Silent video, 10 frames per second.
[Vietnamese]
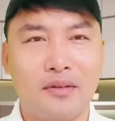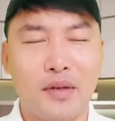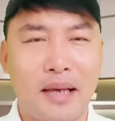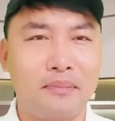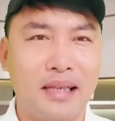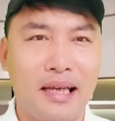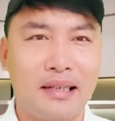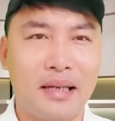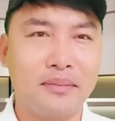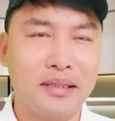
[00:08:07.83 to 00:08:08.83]
tôi đẹp vậy
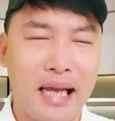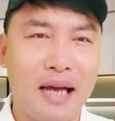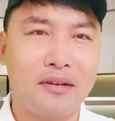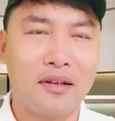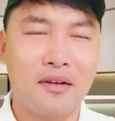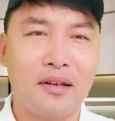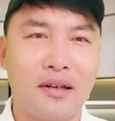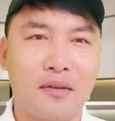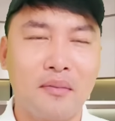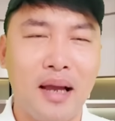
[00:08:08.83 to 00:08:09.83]
thì thám tử cao nó gọi là
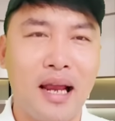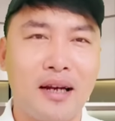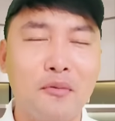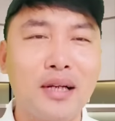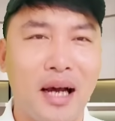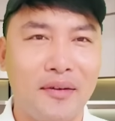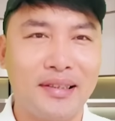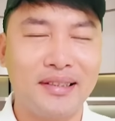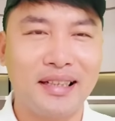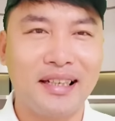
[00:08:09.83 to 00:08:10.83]
nó cũng mê đúng rồi
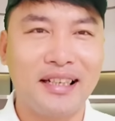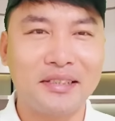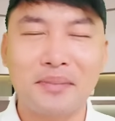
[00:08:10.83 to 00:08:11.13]
à,